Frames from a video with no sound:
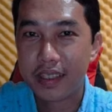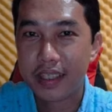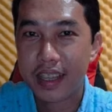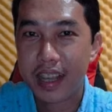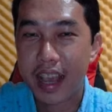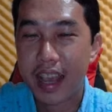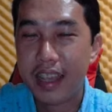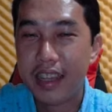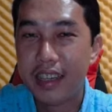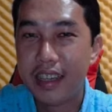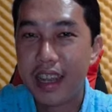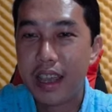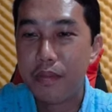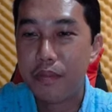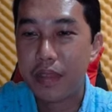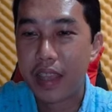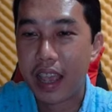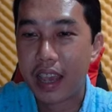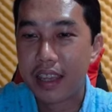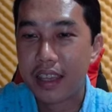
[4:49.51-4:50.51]
cái đêm
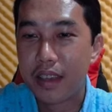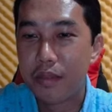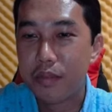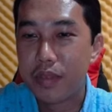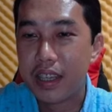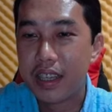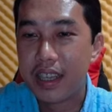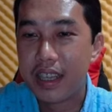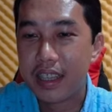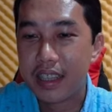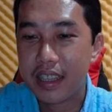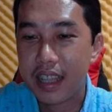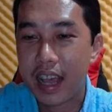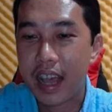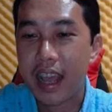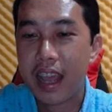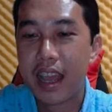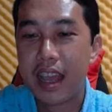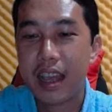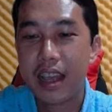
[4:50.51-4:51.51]
nhạc nhâm nhi
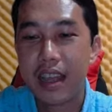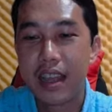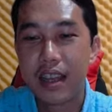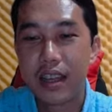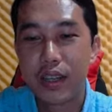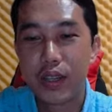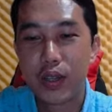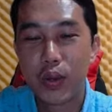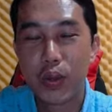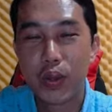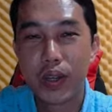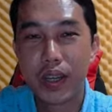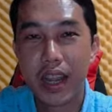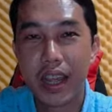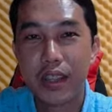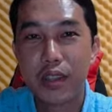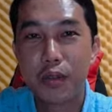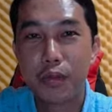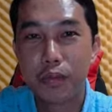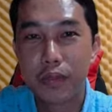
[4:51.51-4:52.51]
guitar rồi để
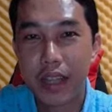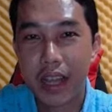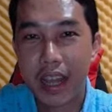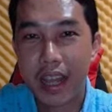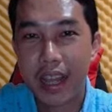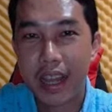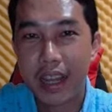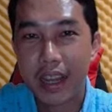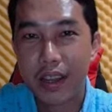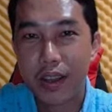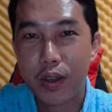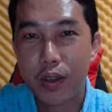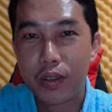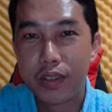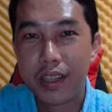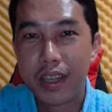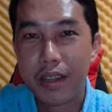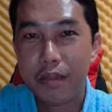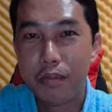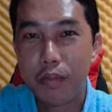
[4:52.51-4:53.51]
chúng ta có
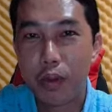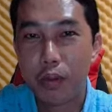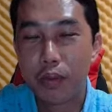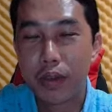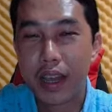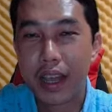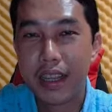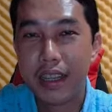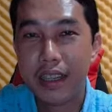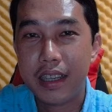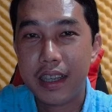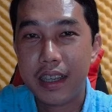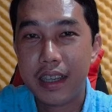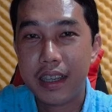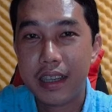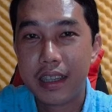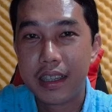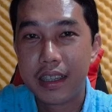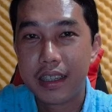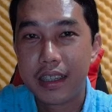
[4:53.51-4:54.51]
thêm một cái uh,